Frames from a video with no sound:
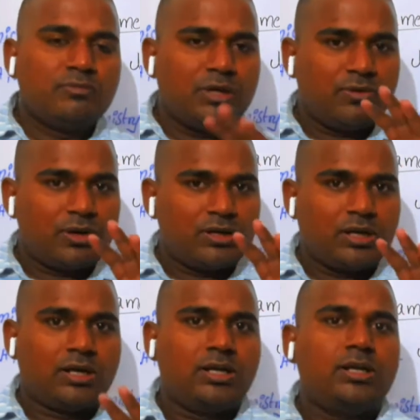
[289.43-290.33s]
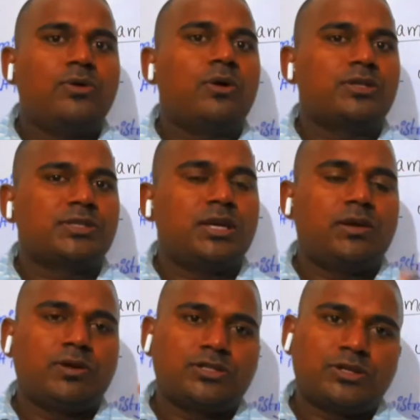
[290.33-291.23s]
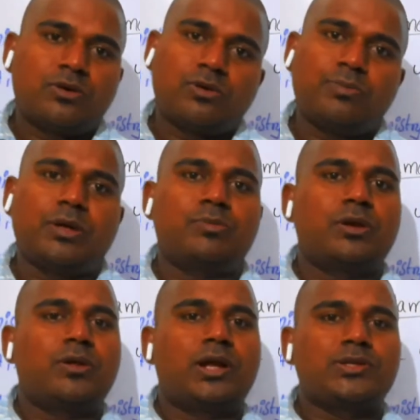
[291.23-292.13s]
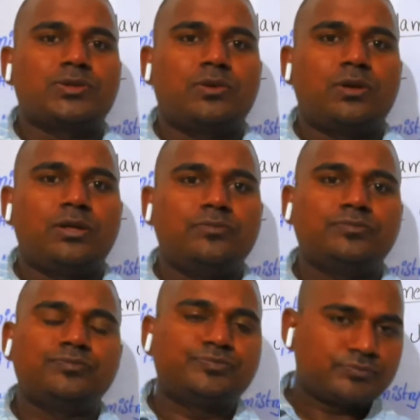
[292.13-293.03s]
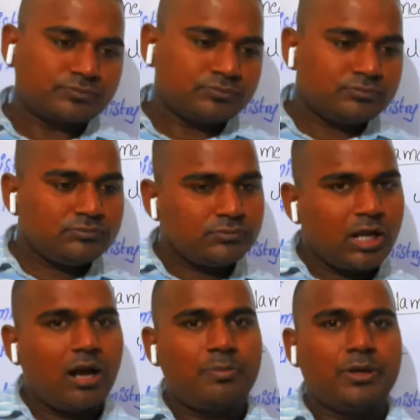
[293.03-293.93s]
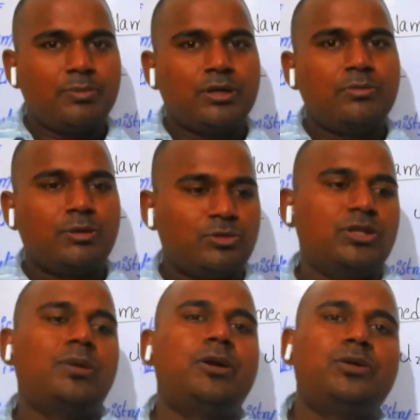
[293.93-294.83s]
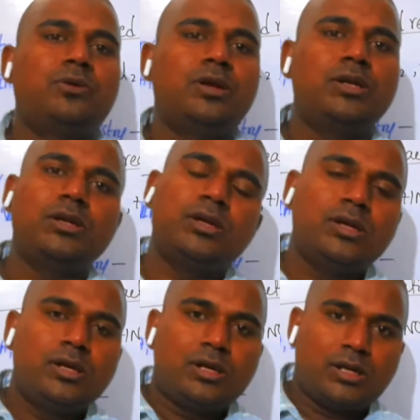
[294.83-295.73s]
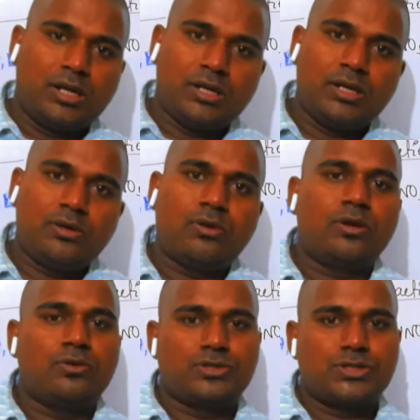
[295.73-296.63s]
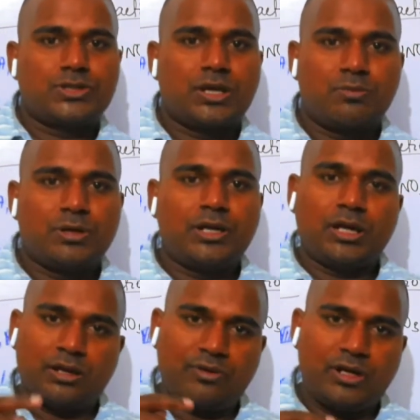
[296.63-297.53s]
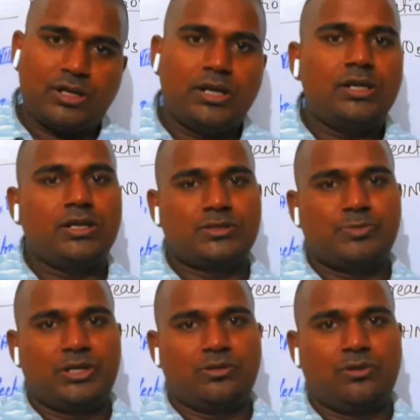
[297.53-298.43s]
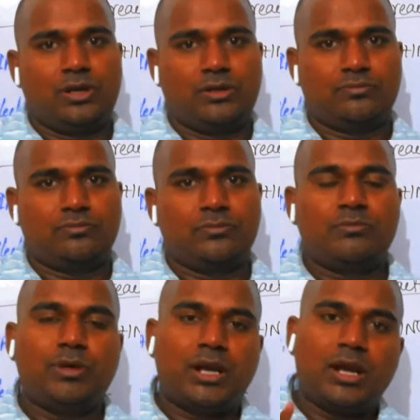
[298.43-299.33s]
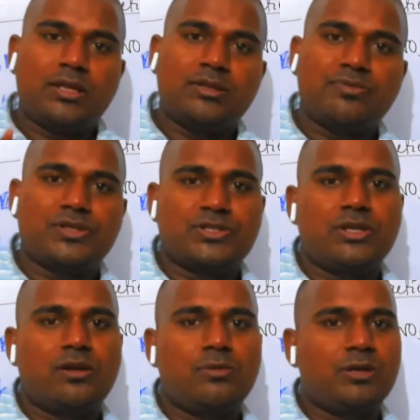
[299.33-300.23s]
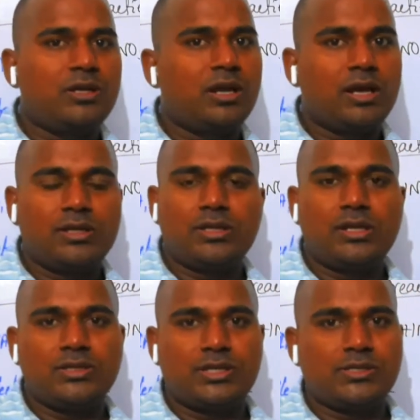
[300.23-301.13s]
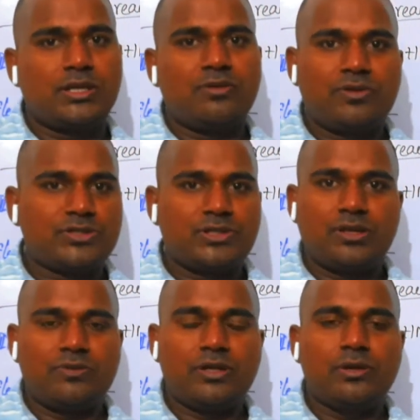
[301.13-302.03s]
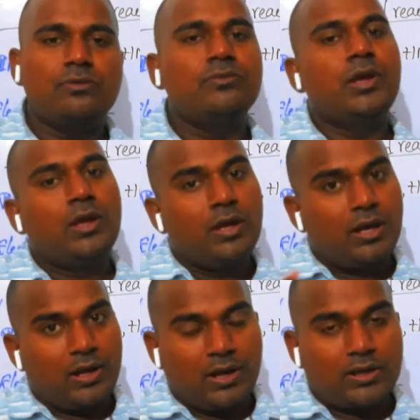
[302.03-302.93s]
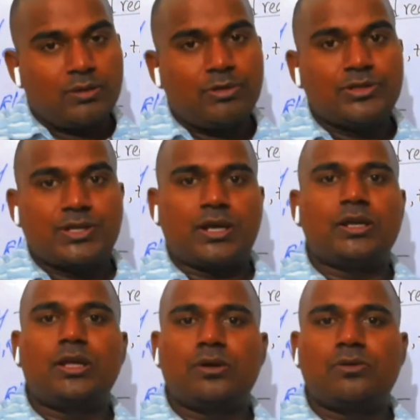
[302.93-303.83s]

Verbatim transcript: మీరు వాటిని అన్నింటినీ ఒక సీక్వెన్స్గా ఒక పేపర్లో రాసుకొని ఆ పేపర్ని మీరు ముందర పెట్టుకొని డైలీ కొన్ని క్వశ్చన్స్ కంప్లీట్ అయిన వెంటనే టిక్స్ పెట్టుకోండి మీరు ఎలా అయితే ఫస్ట్ ఇయర్లో మీకు ఎలాగైతే నేను చేశానో ఫస్ట్ ఇయర్ వీడియో అలాగే మీరు సెకండ్ ఇయర్